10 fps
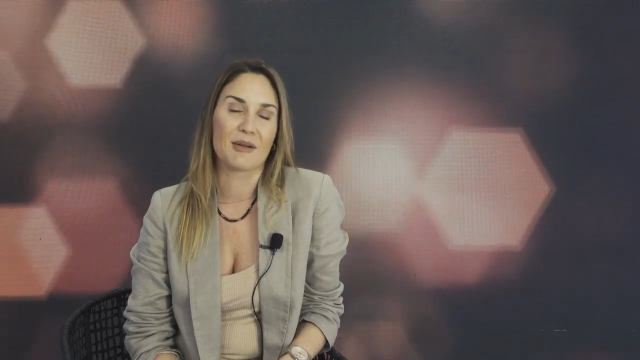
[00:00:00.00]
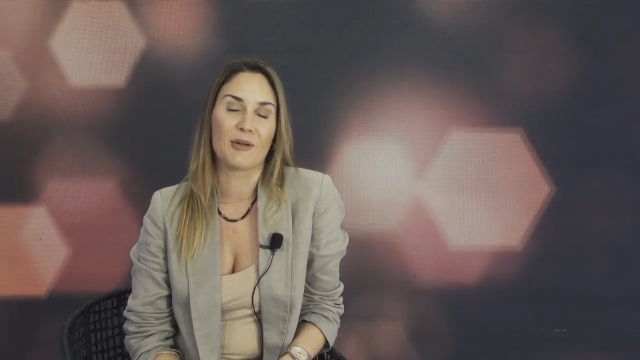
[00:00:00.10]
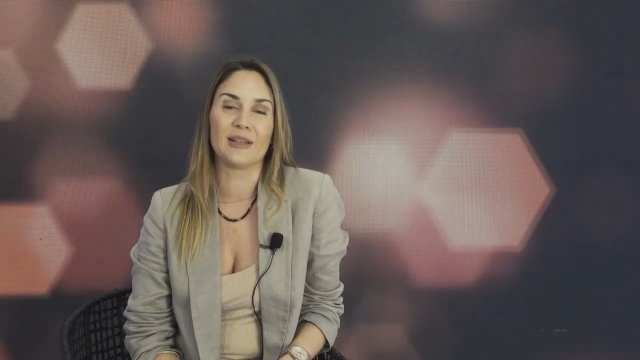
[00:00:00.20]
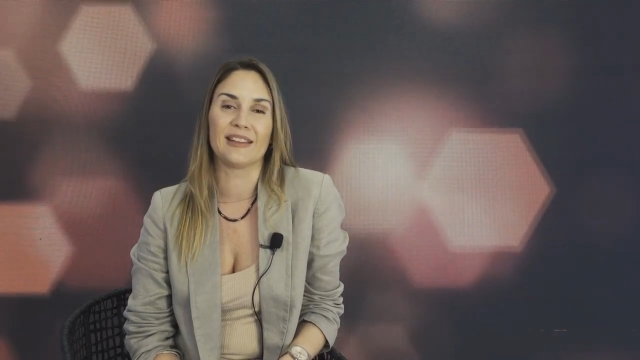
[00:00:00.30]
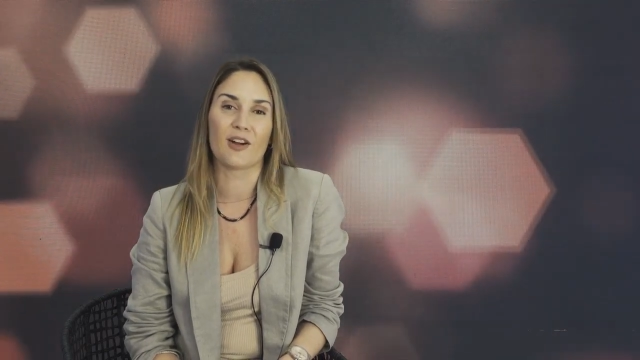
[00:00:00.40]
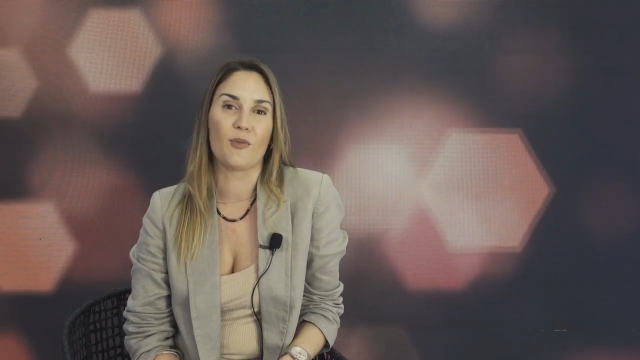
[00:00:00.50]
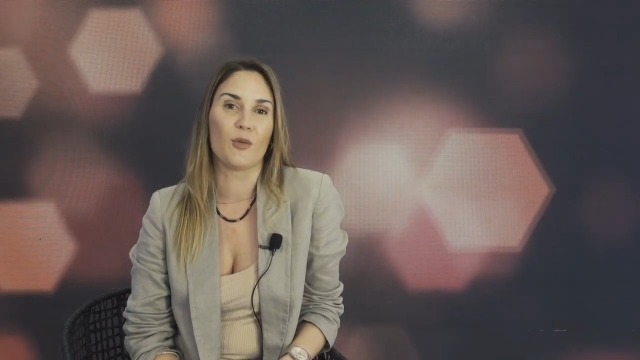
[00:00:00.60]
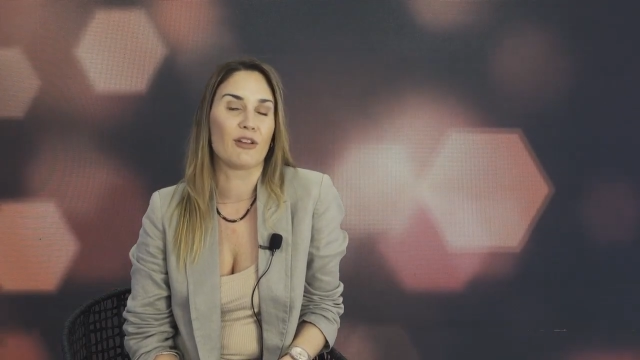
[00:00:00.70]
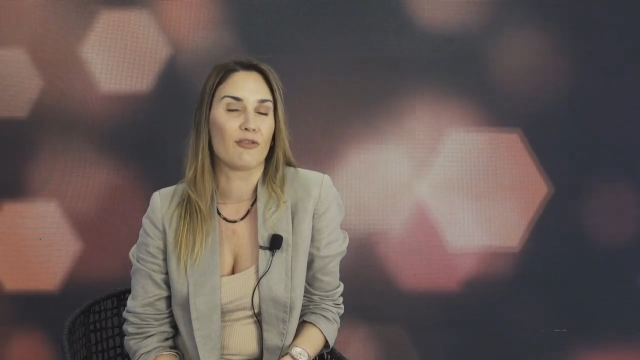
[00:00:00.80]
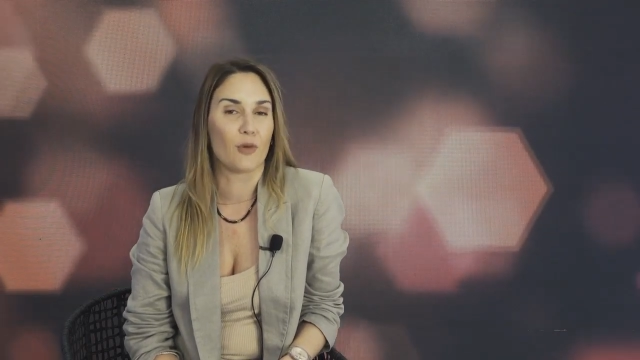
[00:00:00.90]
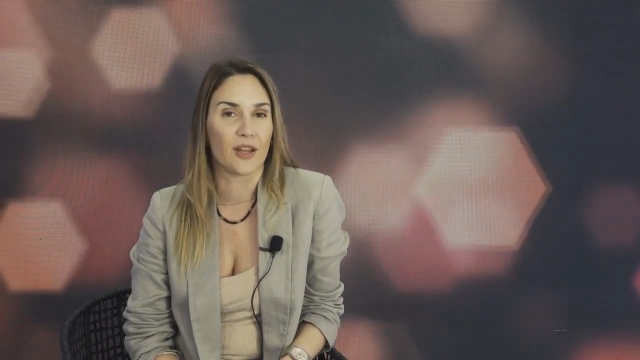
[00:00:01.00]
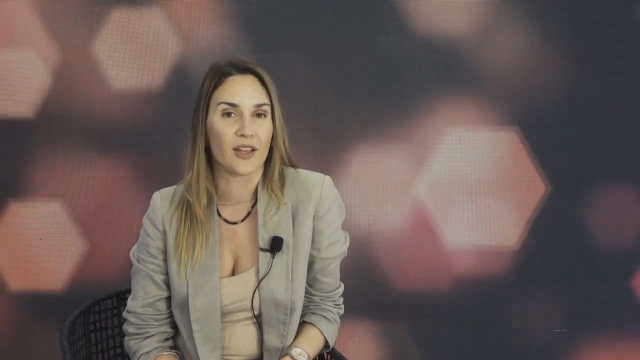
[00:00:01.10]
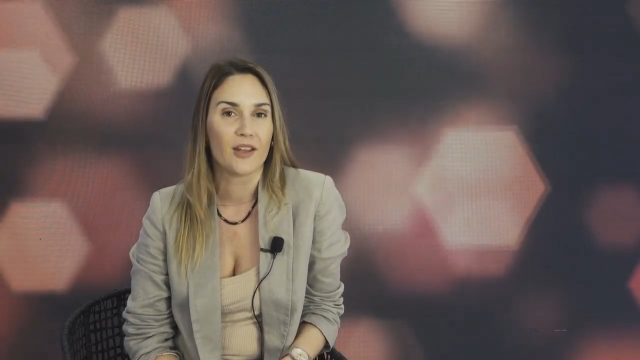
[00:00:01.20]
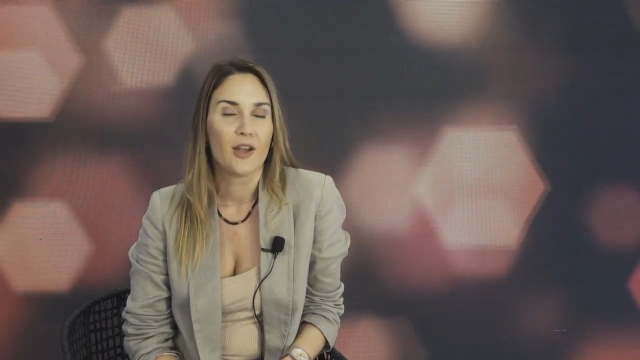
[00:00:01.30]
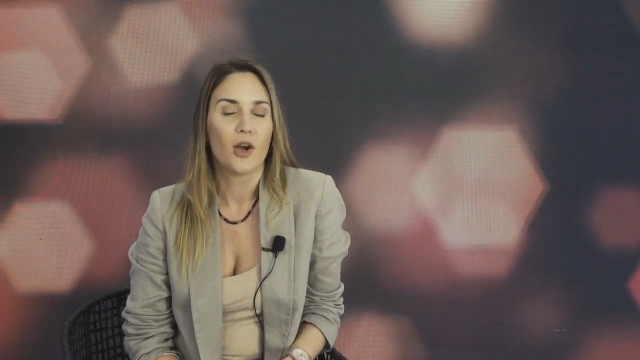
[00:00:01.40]
y me cuenta cómo le
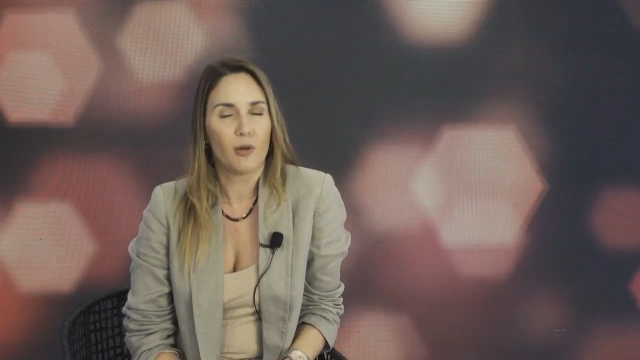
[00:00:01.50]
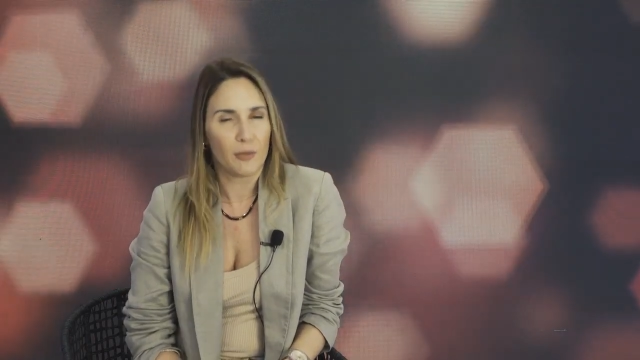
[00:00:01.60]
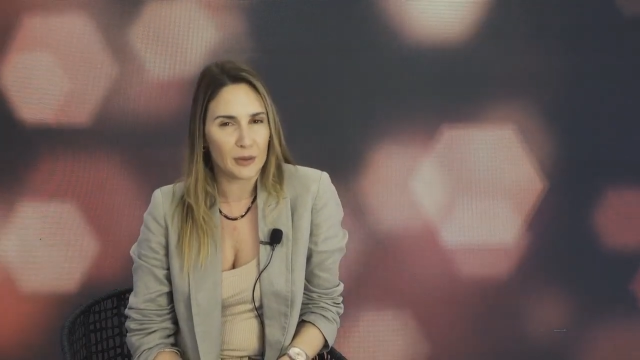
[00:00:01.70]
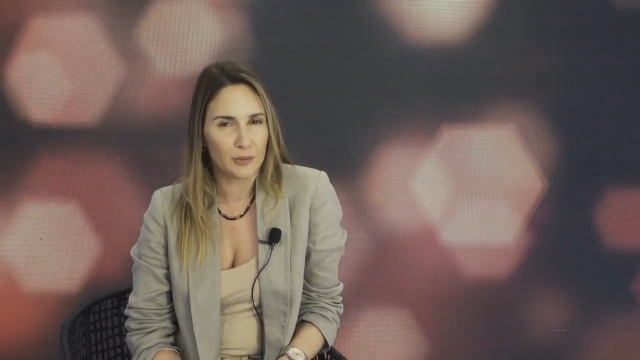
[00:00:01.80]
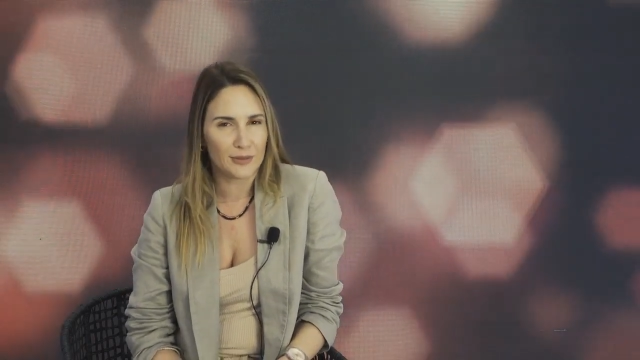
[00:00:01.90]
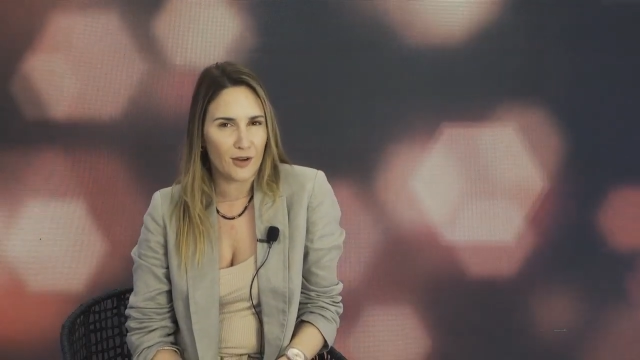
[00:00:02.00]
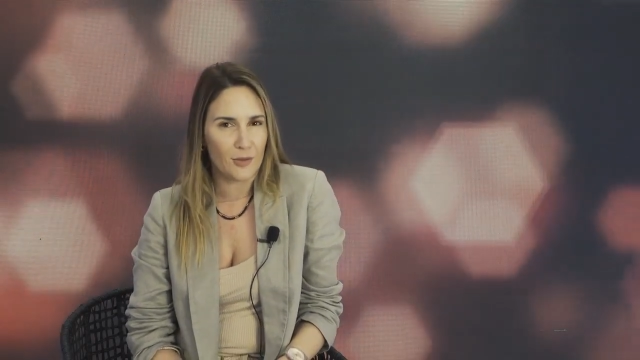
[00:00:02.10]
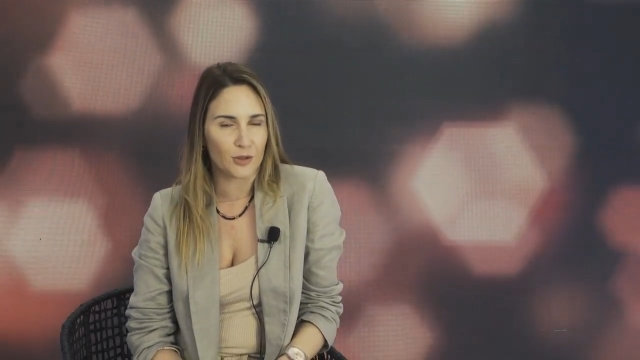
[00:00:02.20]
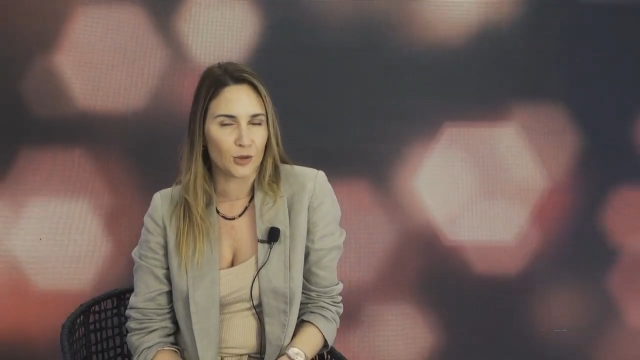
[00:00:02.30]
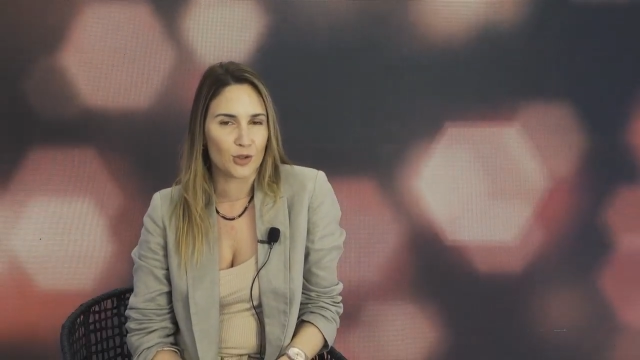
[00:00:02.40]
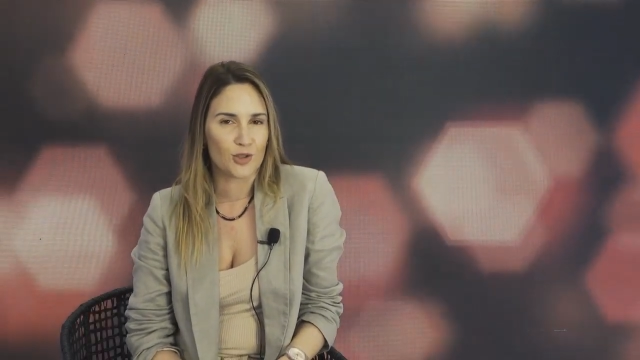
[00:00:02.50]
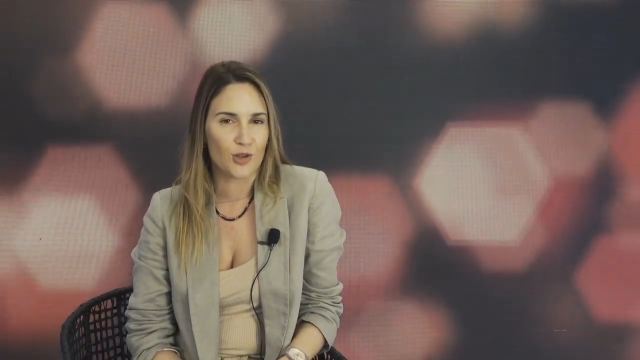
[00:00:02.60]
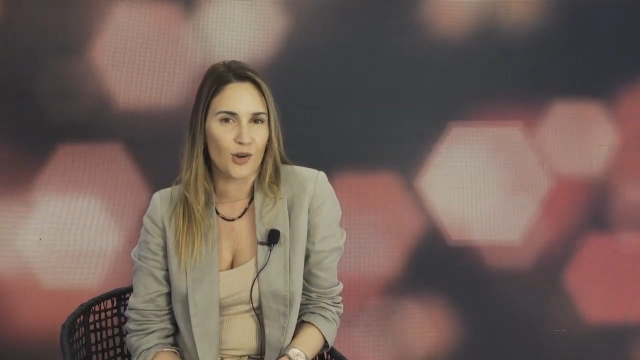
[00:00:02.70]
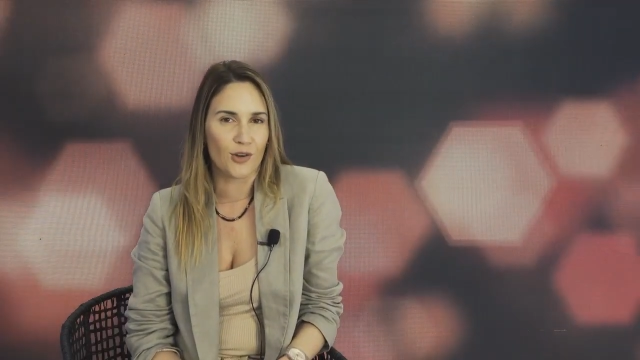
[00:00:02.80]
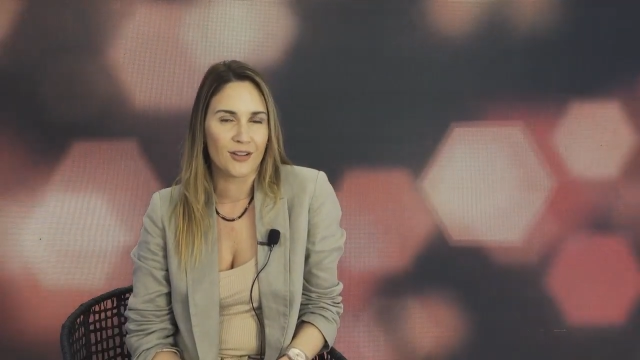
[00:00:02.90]
fue o me pregunta cómo estoy
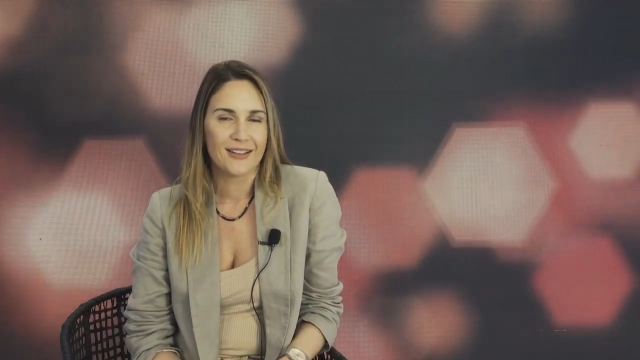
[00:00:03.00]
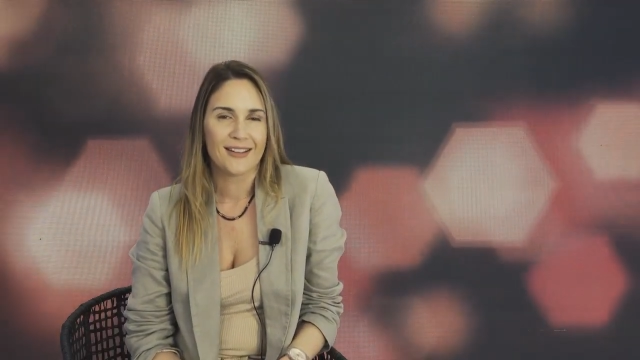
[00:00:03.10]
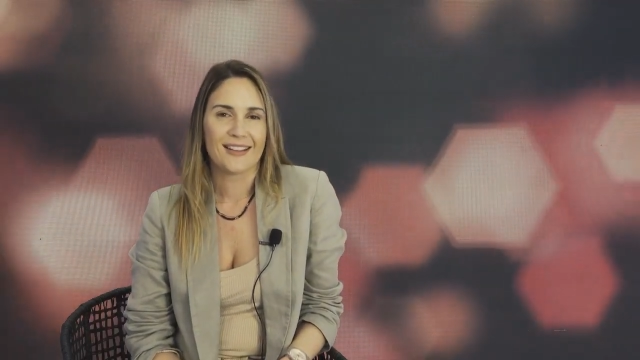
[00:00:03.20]
yo.